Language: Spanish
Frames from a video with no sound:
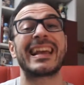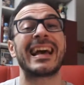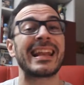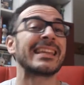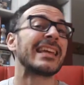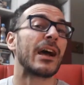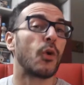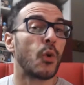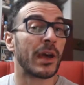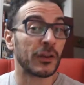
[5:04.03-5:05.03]
cara ya a
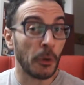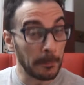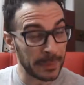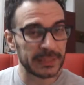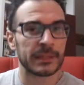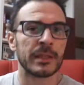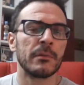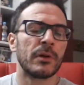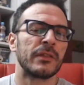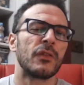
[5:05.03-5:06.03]
jugar
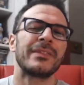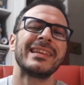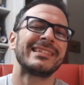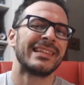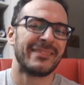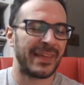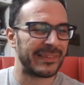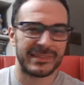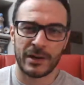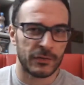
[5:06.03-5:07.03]
competitivo, que es donde se va a
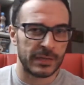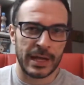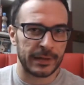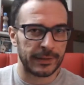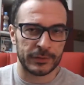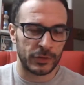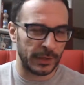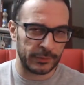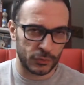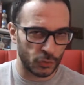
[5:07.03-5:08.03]
desarrollar
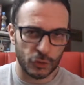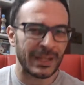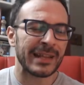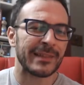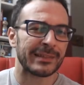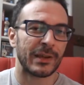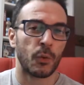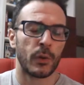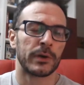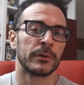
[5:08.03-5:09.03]
en su totalidad este
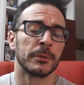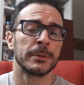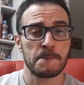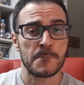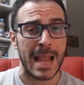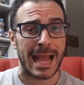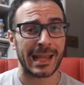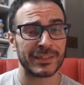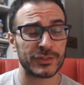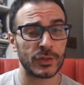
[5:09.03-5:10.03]
juego,
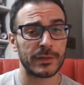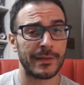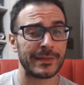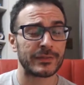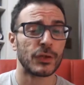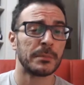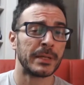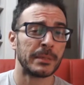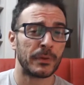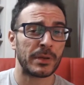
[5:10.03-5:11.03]
La historia de
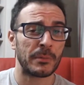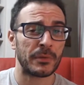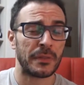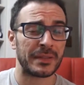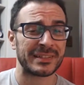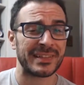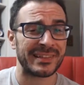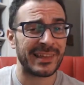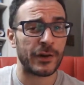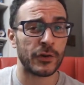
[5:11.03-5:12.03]
Absolver, podríamos decir, se
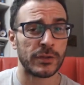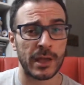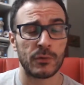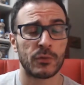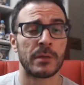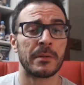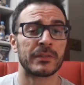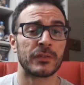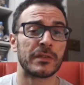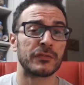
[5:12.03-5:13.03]
desarrolla en un
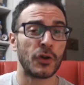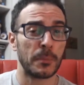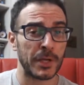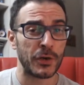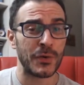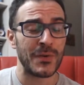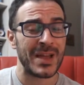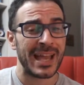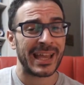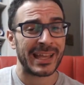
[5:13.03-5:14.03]
universo distópico.
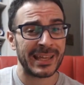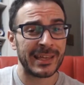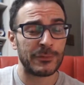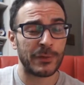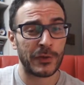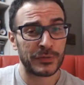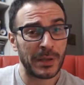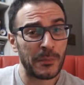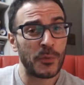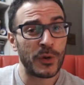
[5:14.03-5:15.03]
Y una
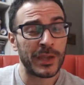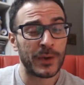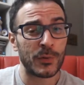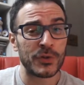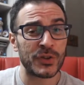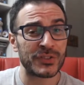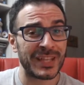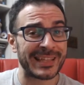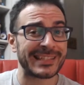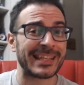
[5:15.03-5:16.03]
cosa muy
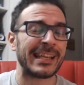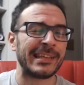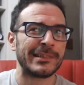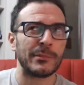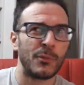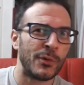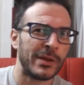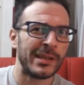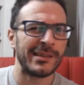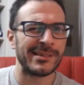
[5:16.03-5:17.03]
curiosa es que es
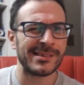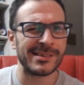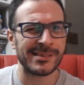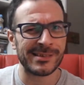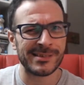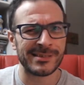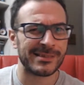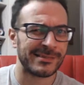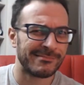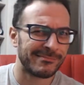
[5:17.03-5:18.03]
muy
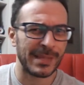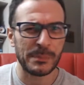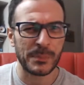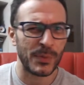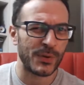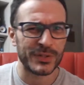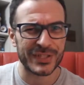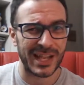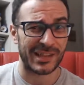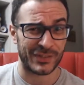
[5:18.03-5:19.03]
tipo
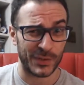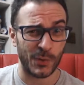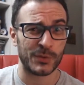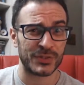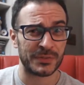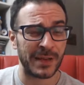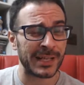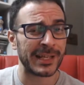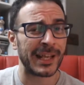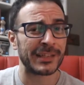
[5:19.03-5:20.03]
Saga Souls,
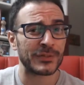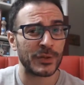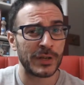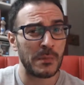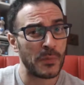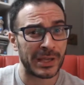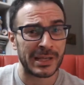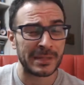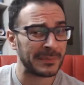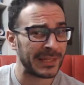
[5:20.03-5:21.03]
¿vale? La historia es muy
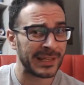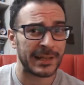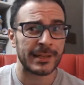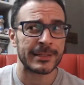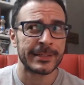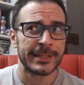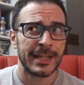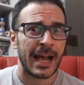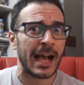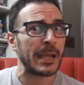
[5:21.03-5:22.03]
críptica,
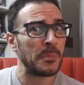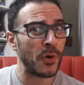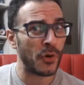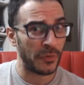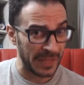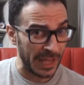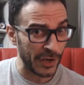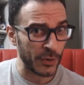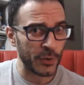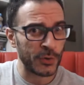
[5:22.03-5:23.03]
hay poco
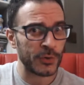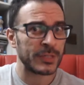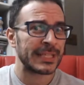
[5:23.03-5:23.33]
diálogo,